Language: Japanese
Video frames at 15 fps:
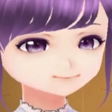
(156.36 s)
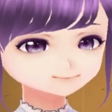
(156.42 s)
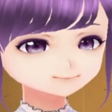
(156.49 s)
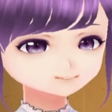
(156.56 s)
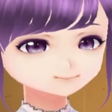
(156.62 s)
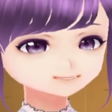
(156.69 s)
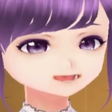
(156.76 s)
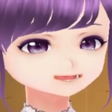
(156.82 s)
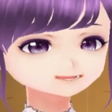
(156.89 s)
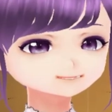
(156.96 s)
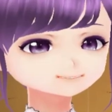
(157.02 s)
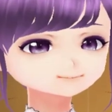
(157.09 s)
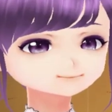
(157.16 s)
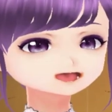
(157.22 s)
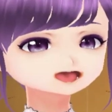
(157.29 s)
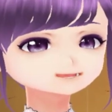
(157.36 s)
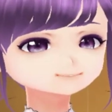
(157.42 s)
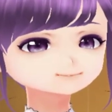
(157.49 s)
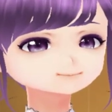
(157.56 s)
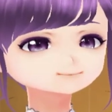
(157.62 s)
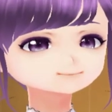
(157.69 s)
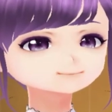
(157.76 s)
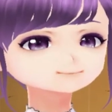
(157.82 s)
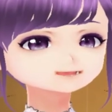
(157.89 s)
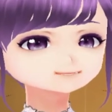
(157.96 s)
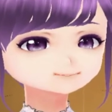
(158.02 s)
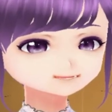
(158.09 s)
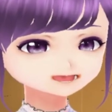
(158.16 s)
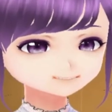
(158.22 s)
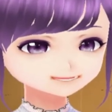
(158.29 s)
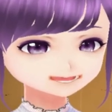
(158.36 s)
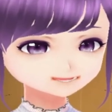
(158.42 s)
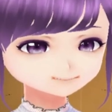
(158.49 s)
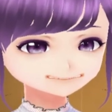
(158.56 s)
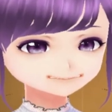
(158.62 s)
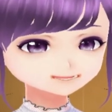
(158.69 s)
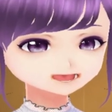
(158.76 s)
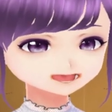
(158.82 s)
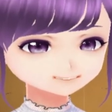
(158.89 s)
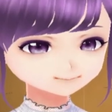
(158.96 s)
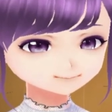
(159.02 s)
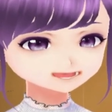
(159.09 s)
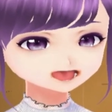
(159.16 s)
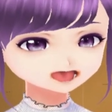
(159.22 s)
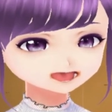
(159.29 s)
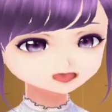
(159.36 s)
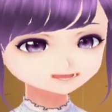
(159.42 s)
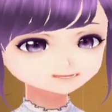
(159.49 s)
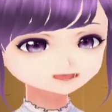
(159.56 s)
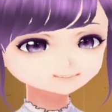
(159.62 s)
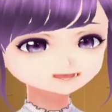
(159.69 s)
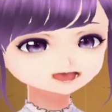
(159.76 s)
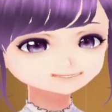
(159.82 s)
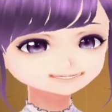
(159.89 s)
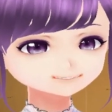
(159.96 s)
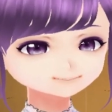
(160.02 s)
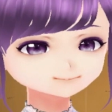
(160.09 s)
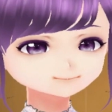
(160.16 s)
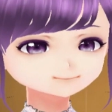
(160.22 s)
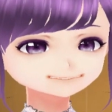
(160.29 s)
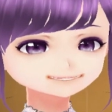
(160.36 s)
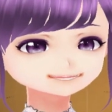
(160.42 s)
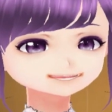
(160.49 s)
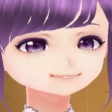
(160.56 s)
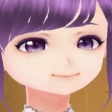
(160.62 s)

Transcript: え。まあまあ、話は最後まで聞け。